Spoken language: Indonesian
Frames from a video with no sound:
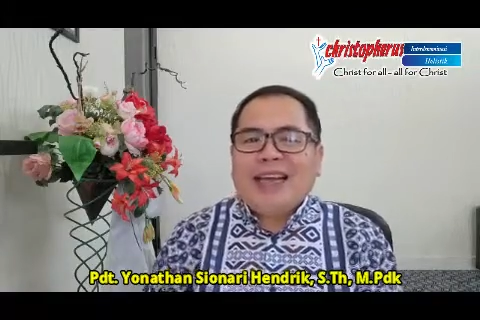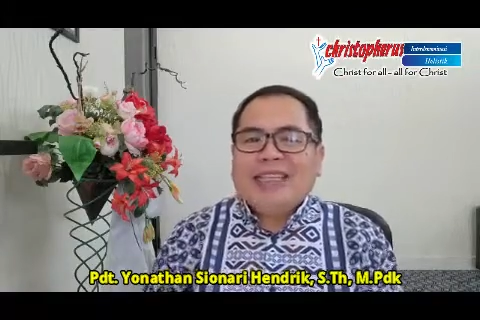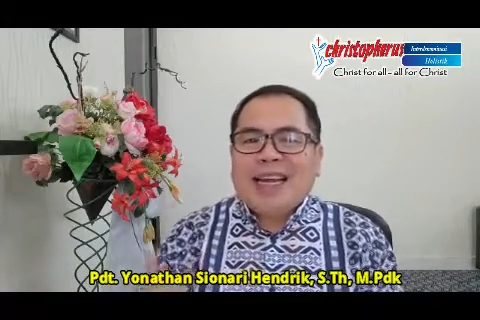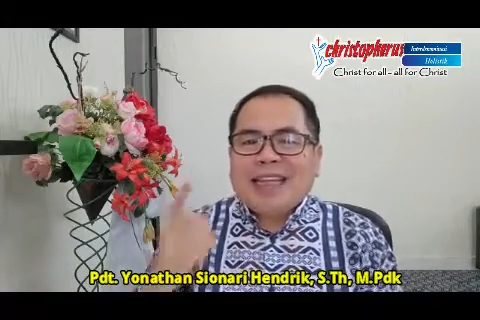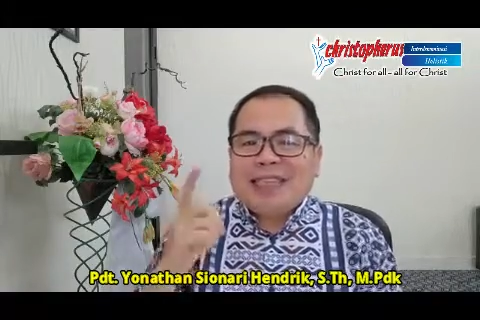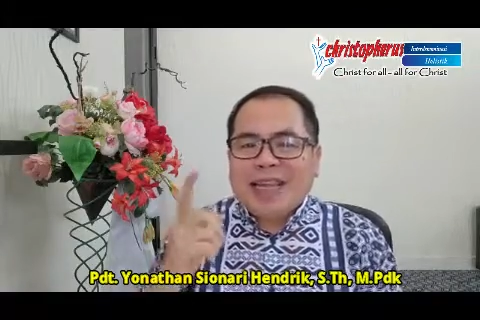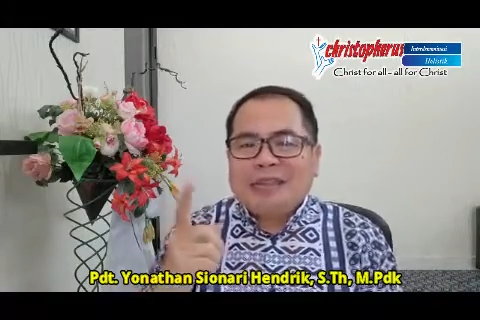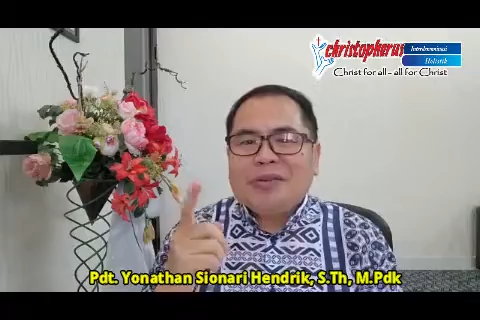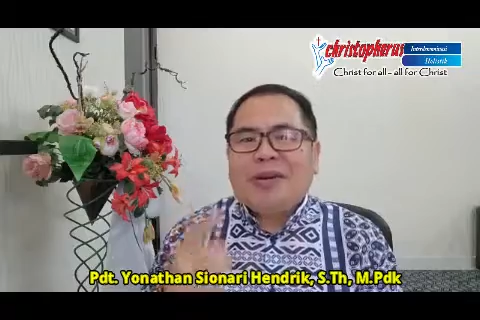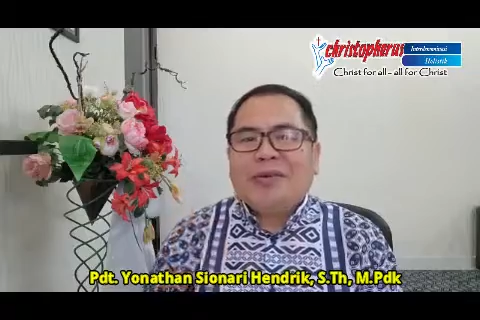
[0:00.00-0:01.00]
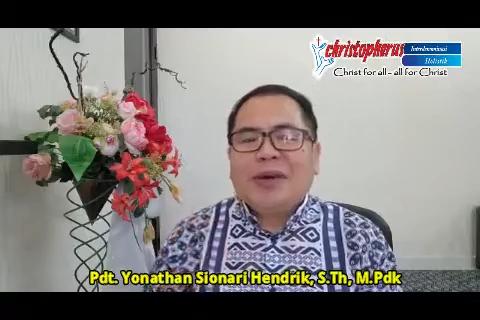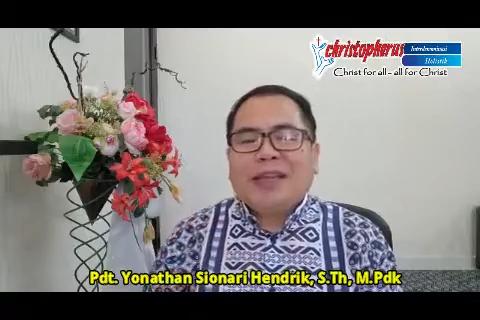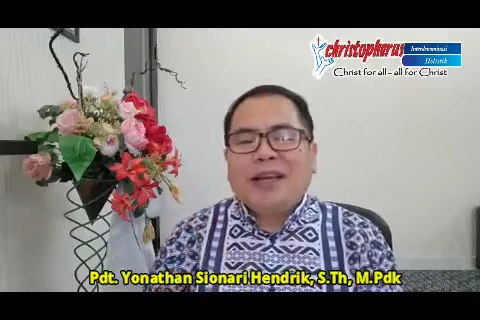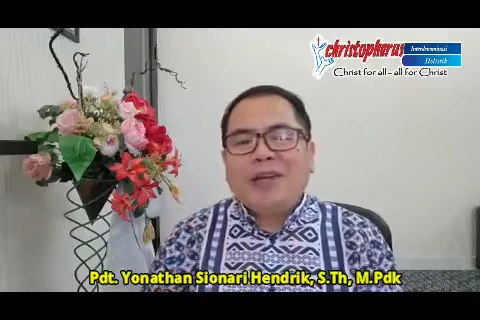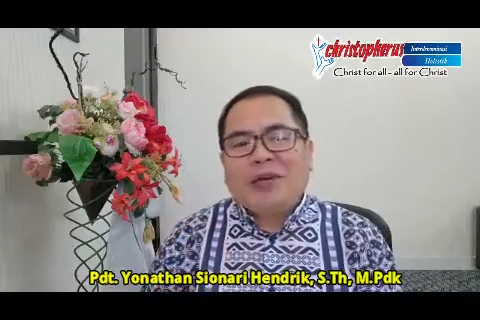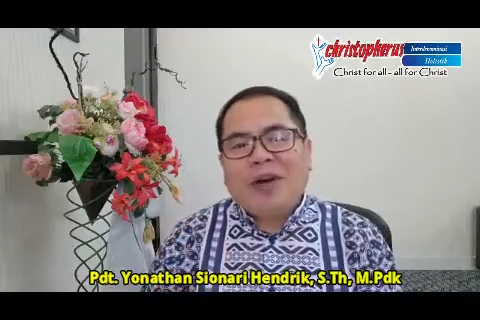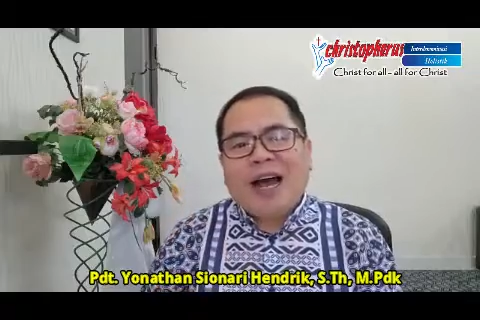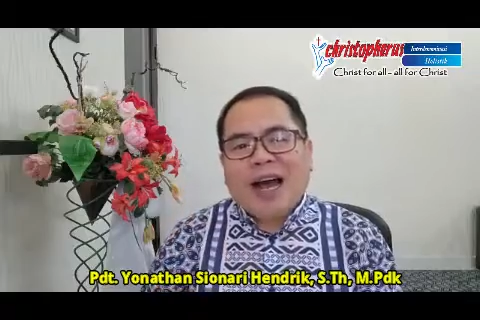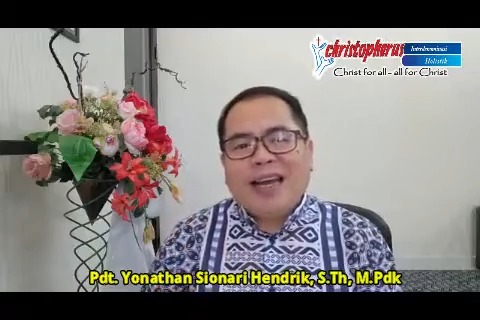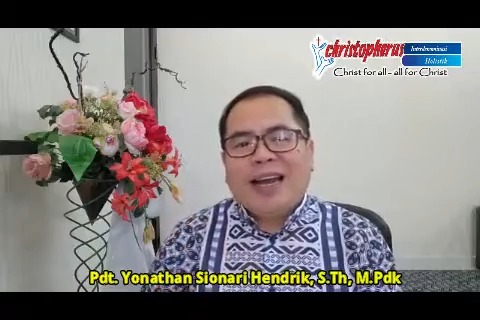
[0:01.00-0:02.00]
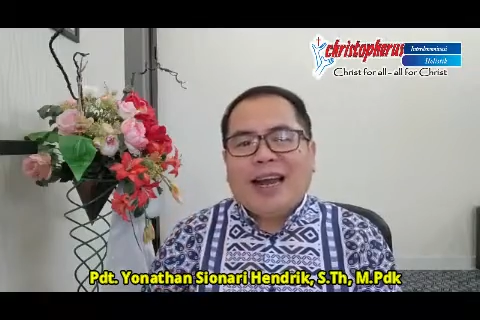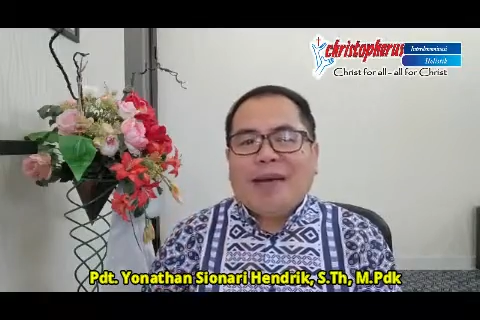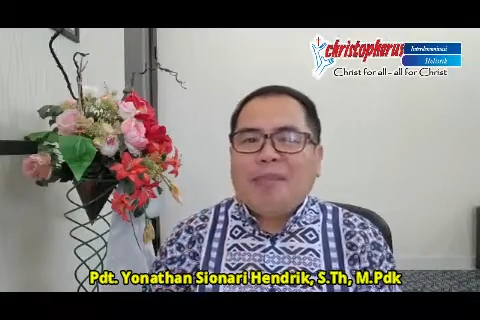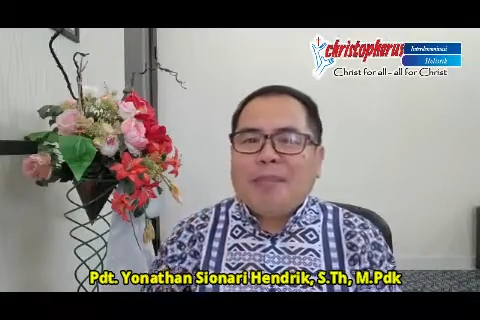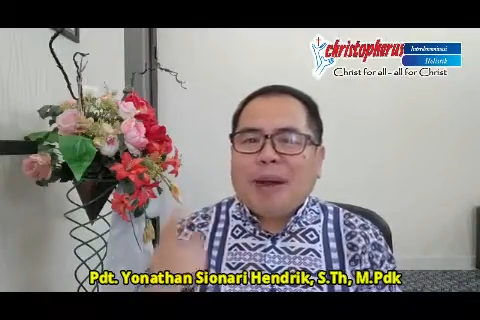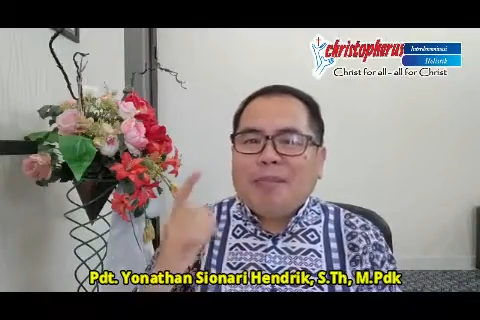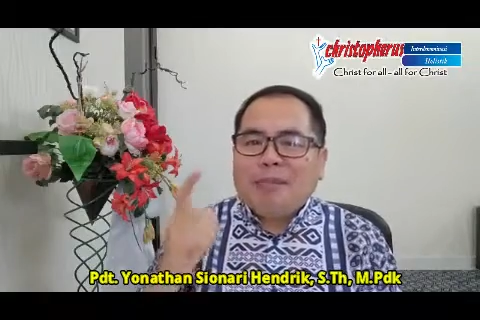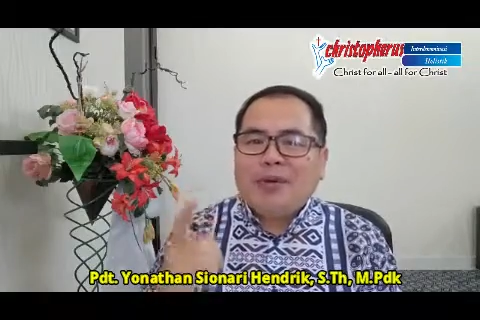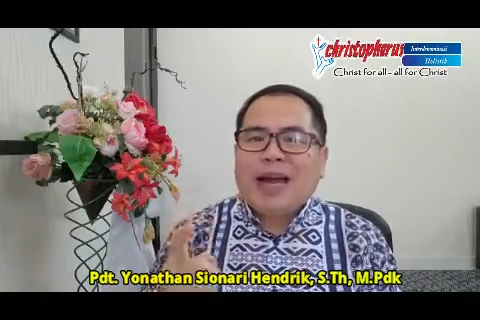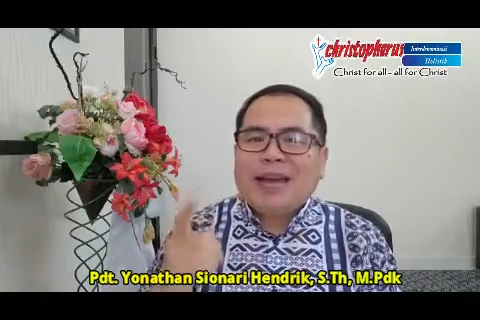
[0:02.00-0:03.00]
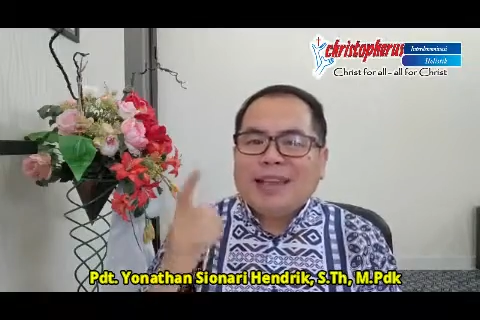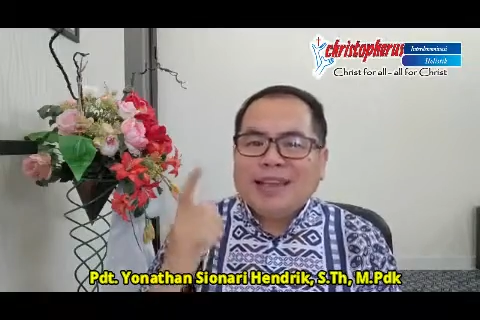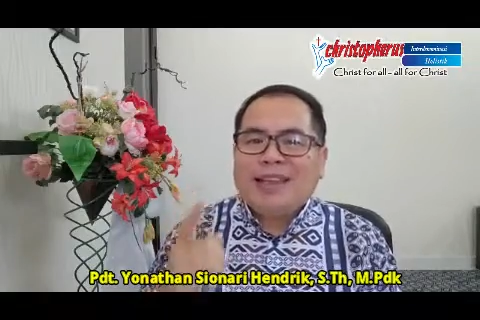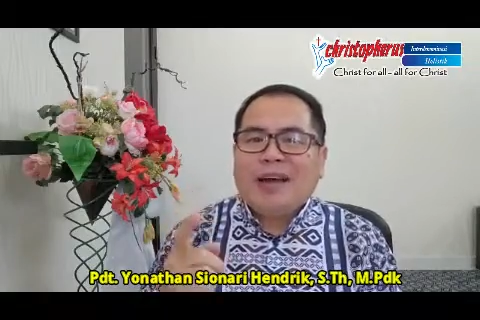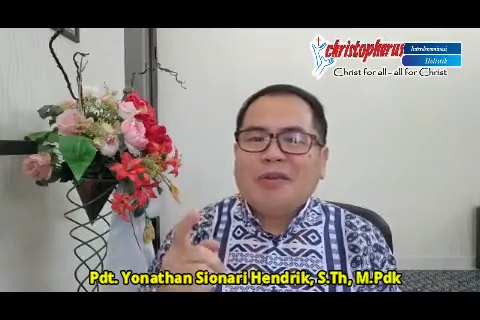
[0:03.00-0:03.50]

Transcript: Salah satu kekuatan doa adalah memampukan kita